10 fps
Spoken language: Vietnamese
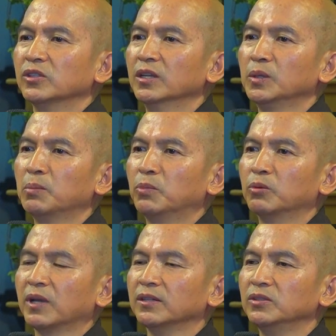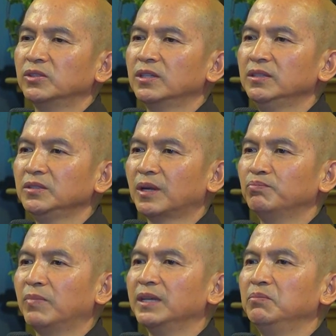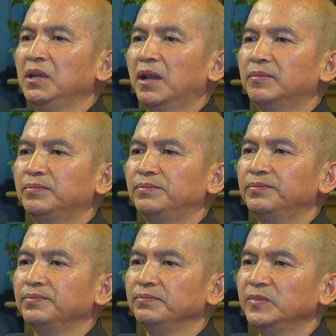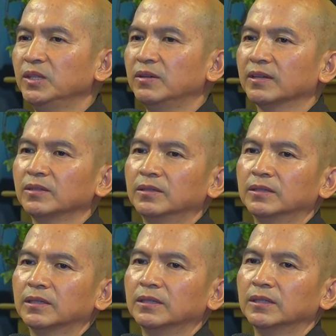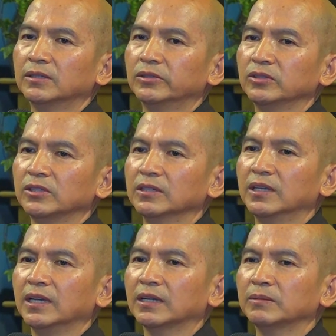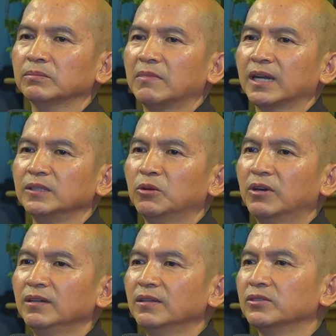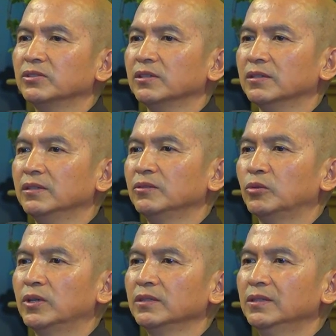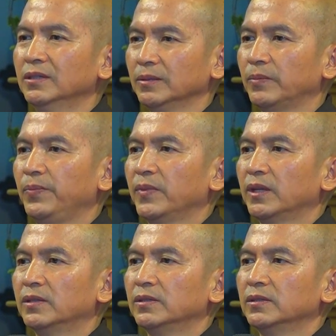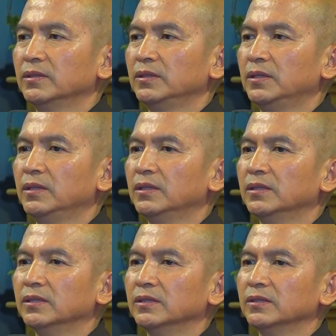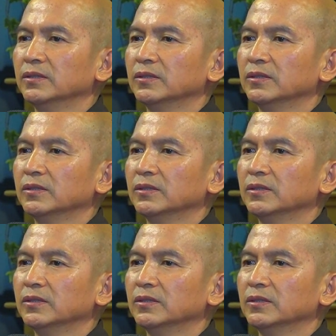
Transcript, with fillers: đến năm một nghìn chín trăm bảy mươi lăm, như đã thưa, sự kiện mang dấu ấn lịch sử của đất nước, thì